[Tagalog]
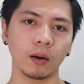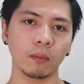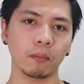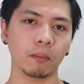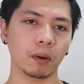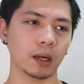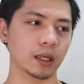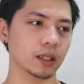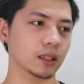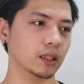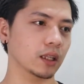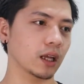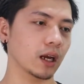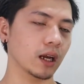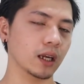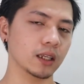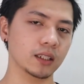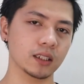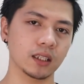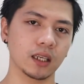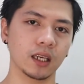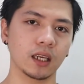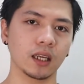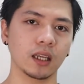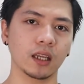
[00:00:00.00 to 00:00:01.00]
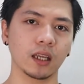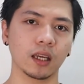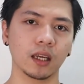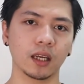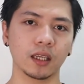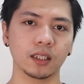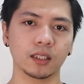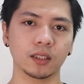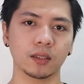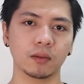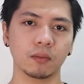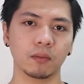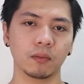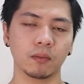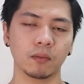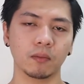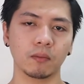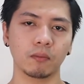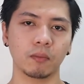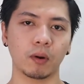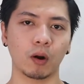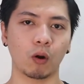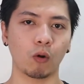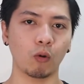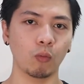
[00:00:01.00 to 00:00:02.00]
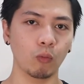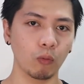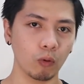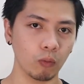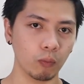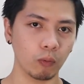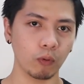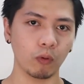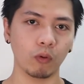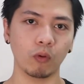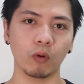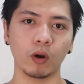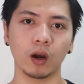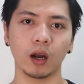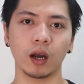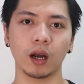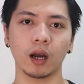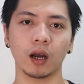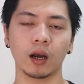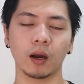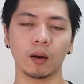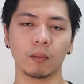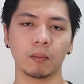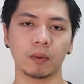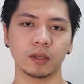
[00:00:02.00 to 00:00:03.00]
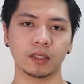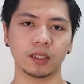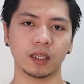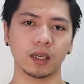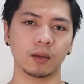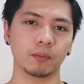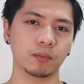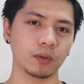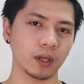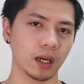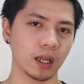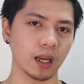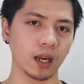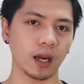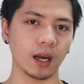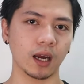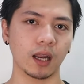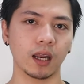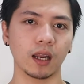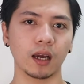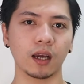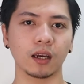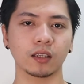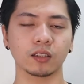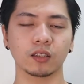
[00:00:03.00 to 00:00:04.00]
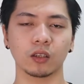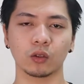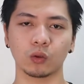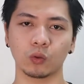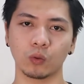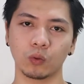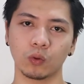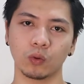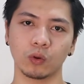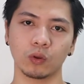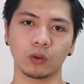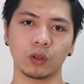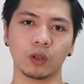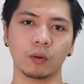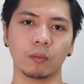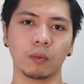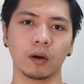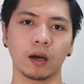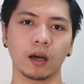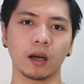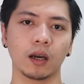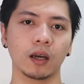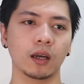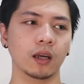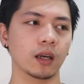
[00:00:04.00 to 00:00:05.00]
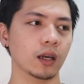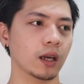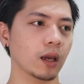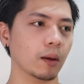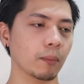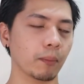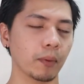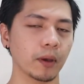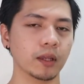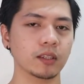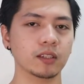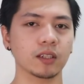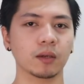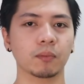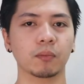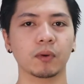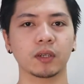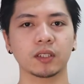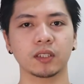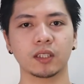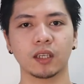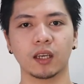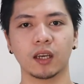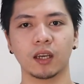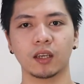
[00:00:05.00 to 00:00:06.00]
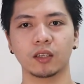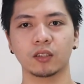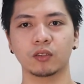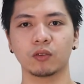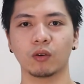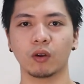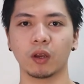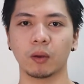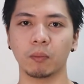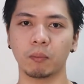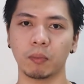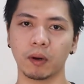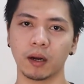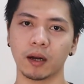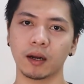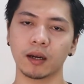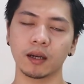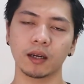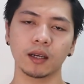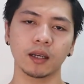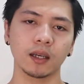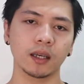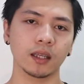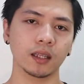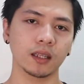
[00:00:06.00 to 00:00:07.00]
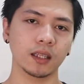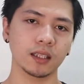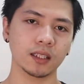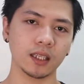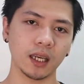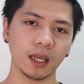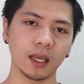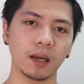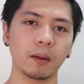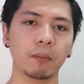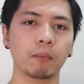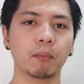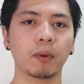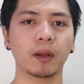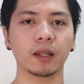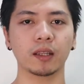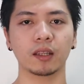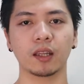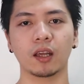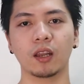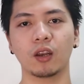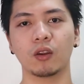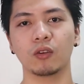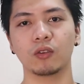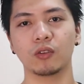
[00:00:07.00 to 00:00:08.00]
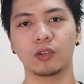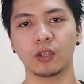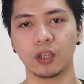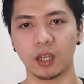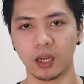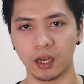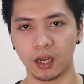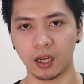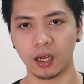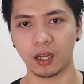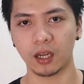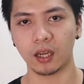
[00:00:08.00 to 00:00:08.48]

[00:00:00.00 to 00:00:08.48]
pag naka-skinny guys, pag umupo ka, masikip sa alak-alakan sa tuhod, di ba? Kaya penchap kasi guys, yung ibang design ng pantalon niya